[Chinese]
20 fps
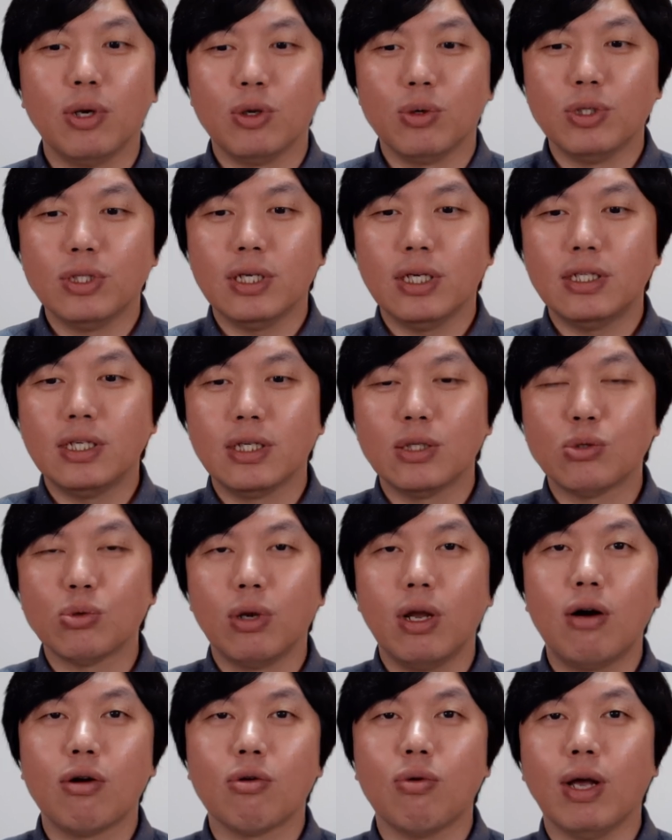有一些这个塑
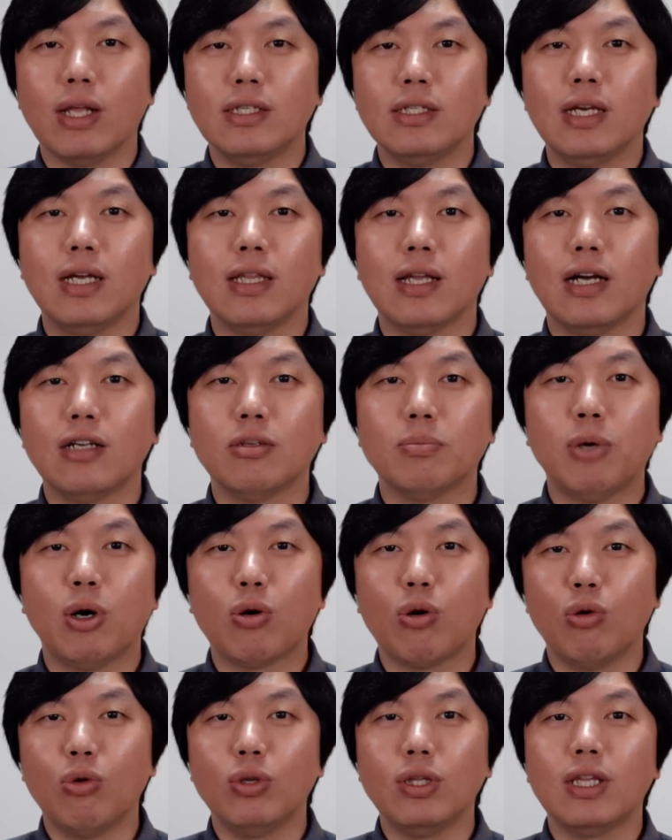料管件呐，就包
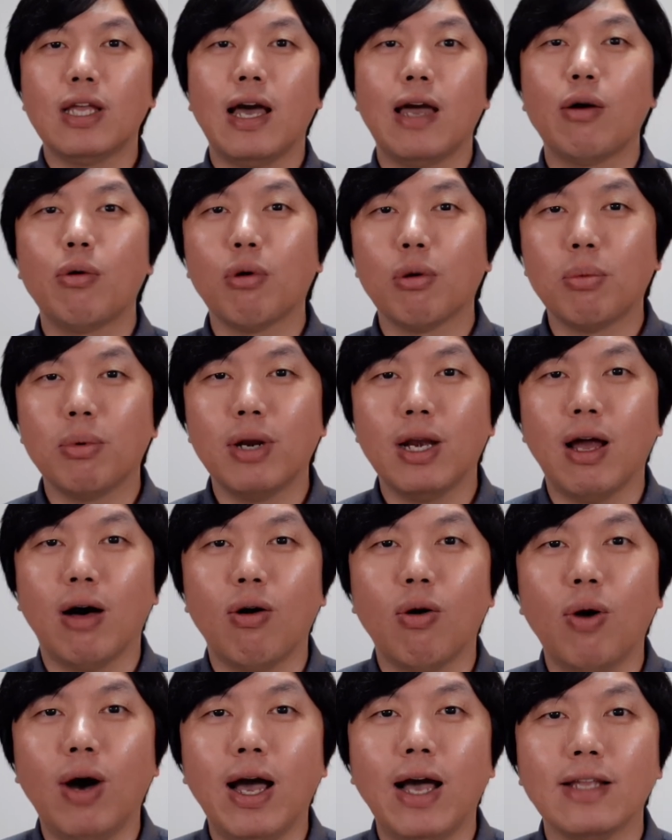括轮胎会不会老
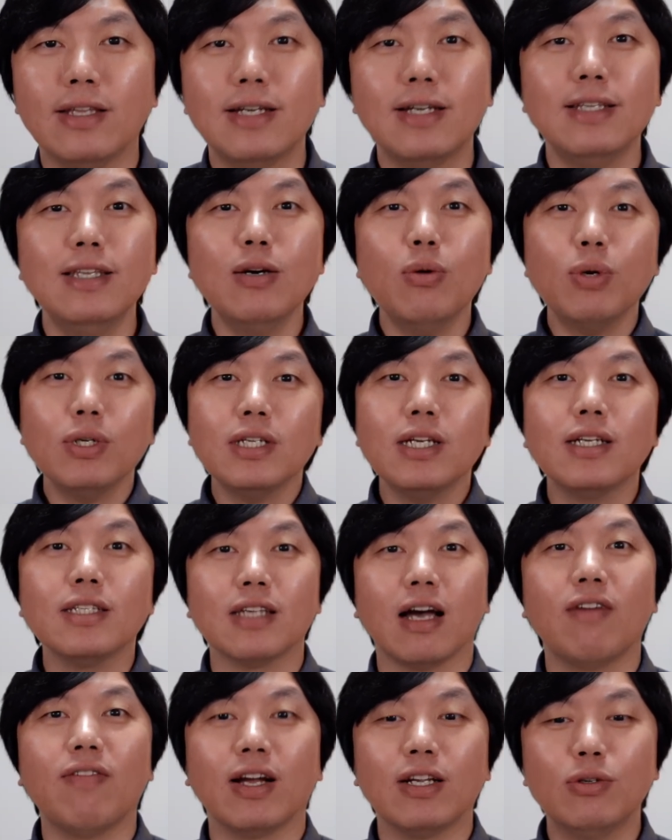化？你肯定会这个
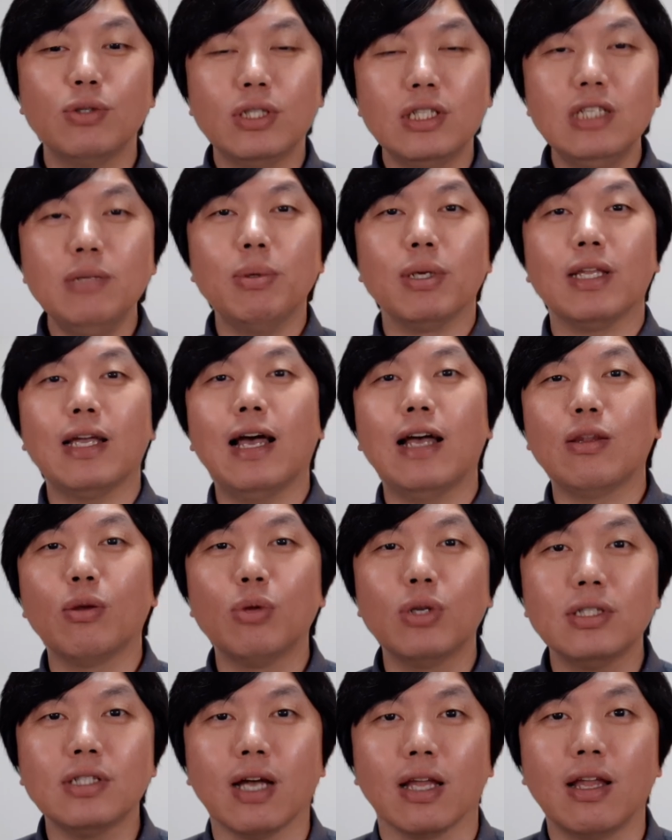想法，就基本大家都
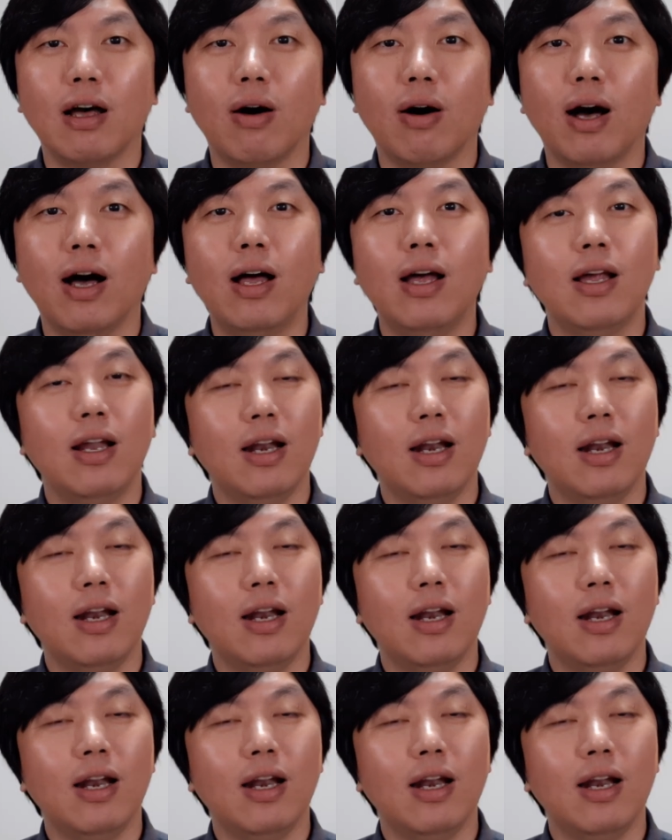能想到。